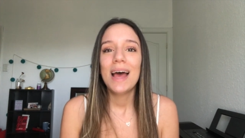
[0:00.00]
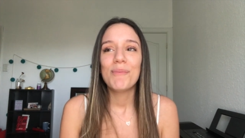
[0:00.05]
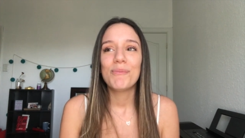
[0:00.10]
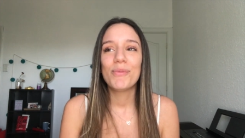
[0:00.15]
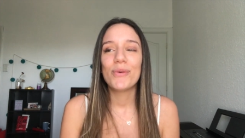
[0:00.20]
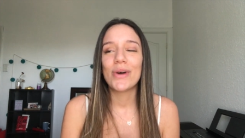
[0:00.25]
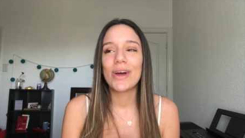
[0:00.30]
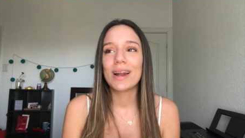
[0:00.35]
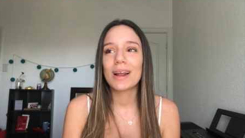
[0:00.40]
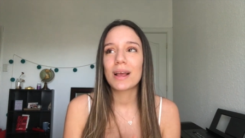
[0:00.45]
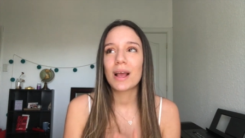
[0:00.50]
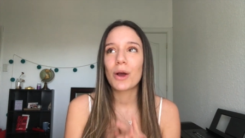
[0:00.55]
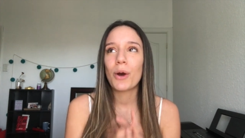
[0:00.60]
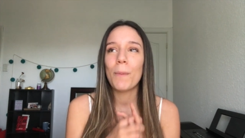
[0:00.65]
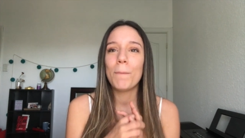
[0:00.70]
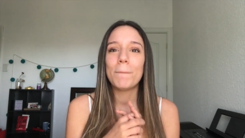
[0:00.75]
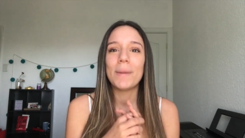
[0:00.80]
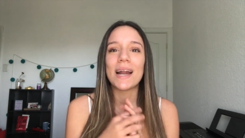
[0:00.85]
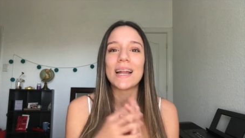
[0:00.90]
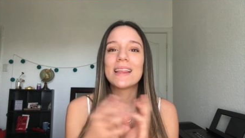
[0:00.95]
poder
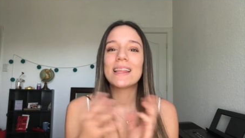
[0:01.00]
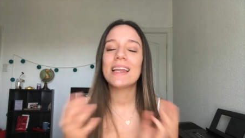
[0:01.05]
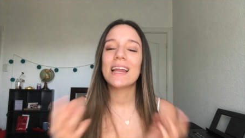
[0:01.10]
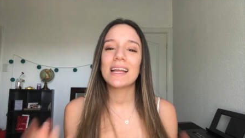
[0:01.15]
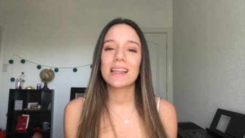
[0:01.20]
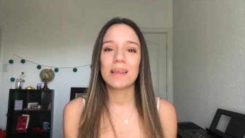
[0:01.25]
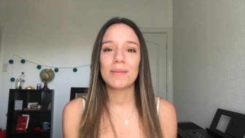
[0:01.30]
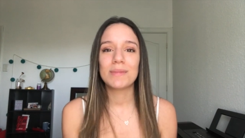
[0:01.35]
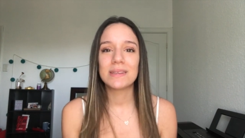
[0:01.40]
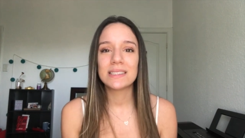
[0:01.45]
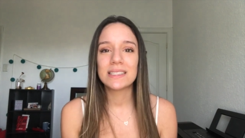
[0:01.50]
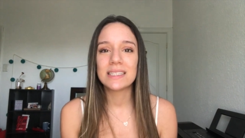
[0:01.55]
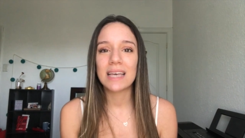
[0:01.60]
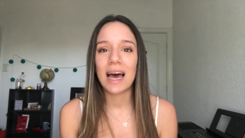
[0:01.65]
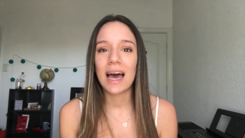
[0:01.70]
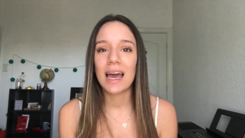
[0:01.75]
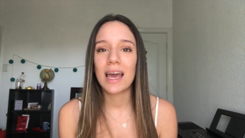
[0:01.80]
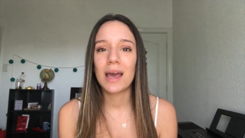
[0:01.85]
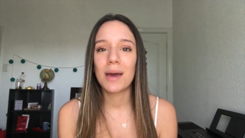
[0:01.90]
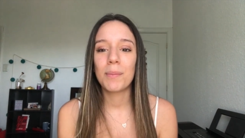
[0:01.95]
compartir este
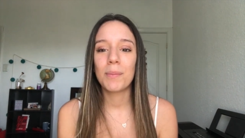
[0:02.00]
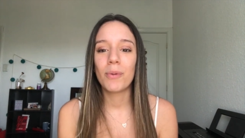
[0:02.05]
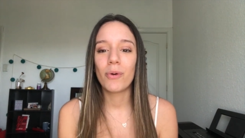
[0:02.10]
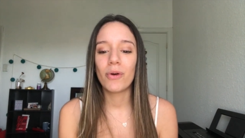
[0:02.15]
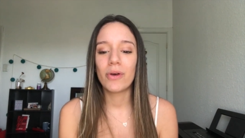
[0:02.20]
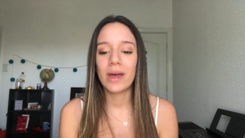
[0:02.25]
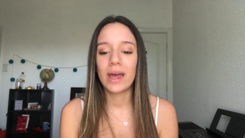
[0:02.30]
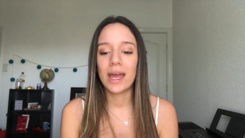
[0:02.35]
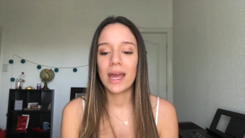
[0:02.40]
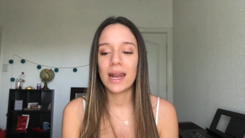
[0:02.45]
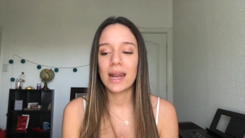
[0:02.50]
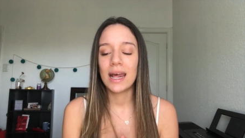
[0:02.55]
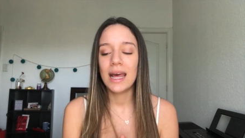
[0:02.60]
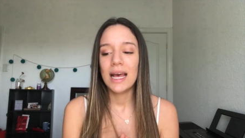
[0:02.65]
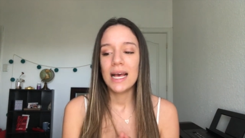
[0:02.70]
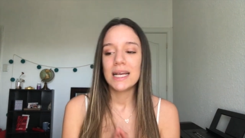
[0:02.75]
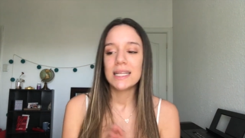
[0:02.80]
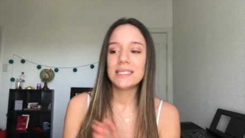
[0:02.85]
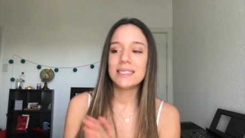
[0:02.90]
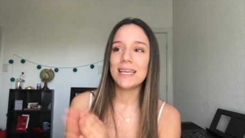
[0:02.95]
mensaje, poder
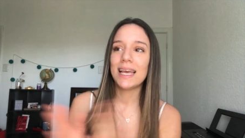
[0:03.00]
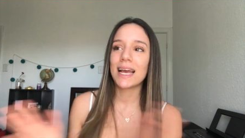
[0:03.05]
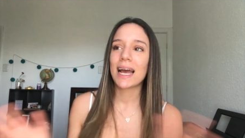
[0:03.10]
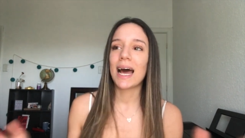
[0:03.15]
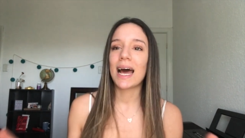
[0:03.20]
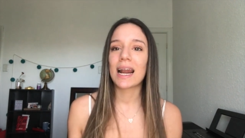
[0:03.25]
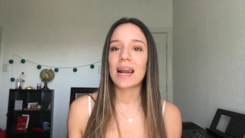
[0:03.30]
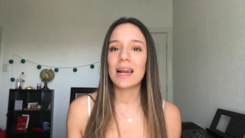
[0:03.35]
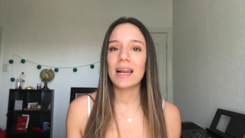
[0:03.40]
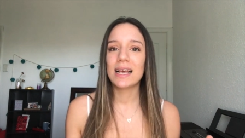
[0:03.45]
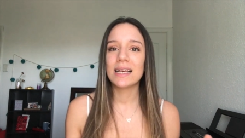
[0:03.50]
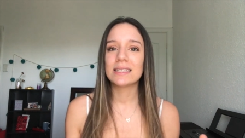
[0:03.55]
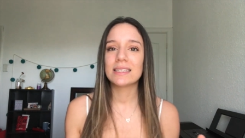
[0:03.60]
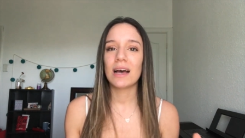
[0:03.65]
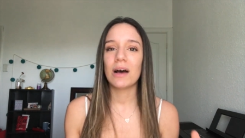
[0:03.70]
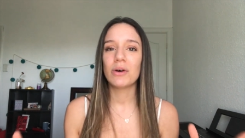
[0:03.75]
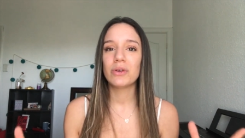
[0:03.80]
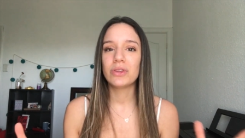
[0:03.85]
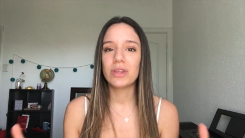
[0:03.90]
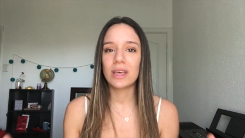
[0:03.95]
llegarles
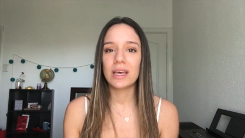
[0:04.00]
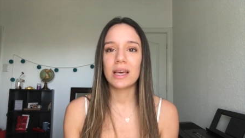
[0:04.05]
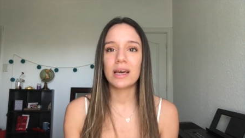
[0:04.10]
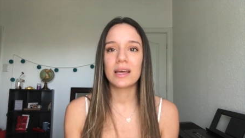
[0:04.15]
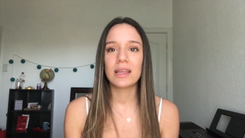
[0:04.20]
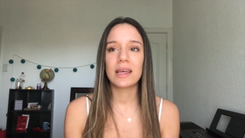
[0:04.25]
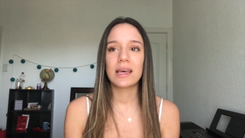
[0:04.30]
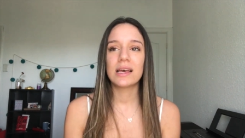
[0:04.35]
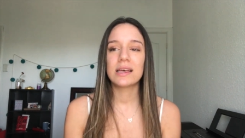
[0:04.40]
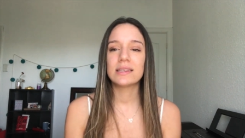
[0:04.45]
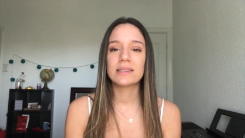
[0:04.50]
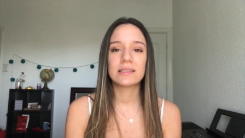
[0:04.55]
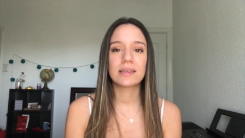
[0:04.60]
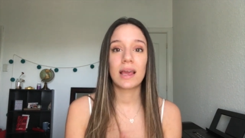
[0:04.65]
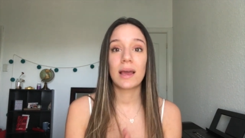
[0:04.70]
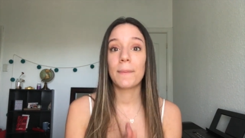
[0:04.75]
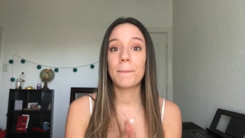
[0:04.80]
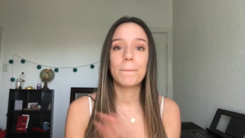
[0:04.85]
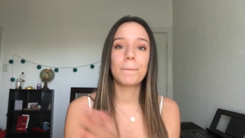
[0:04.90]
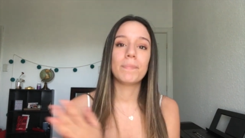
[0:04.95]
a ustedes
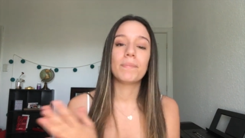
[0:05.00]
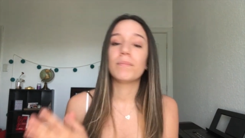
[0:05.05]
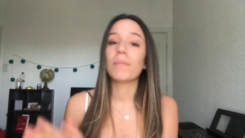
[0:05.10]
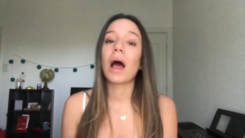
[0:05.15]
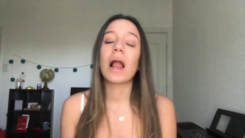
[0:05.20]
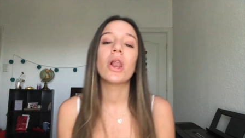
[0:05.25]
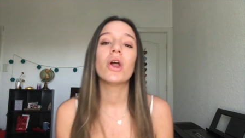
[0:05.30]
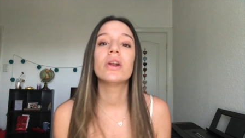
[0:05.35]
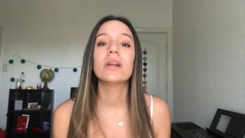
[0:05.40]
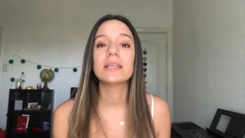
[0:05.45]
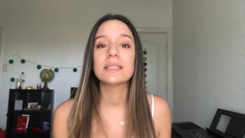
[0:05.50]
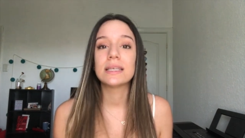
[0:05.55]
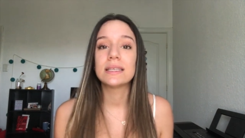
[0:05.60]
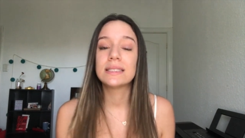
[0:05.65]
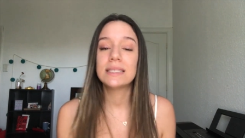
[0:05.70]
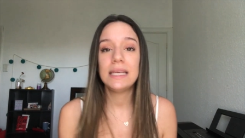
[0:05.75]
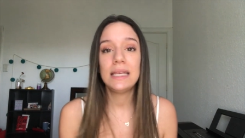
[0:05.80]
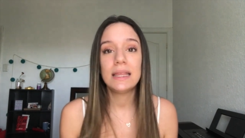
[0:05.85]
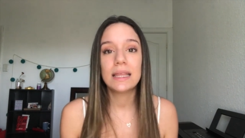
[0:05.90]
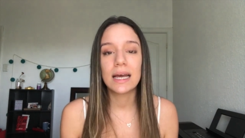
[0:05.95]
que más lo
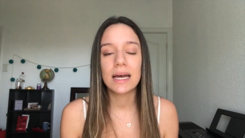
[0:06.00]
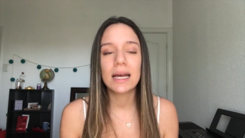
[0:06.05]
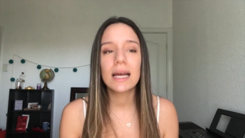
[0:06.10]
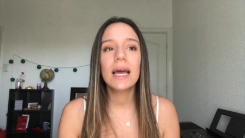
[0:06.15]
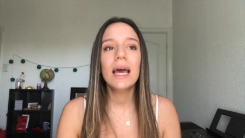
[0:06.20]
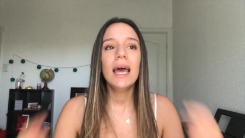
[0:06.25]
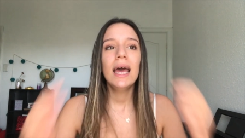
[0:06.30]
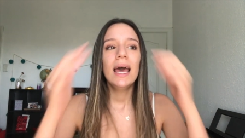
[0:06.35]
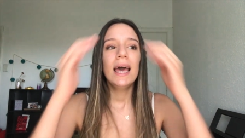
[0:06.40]
necesitan.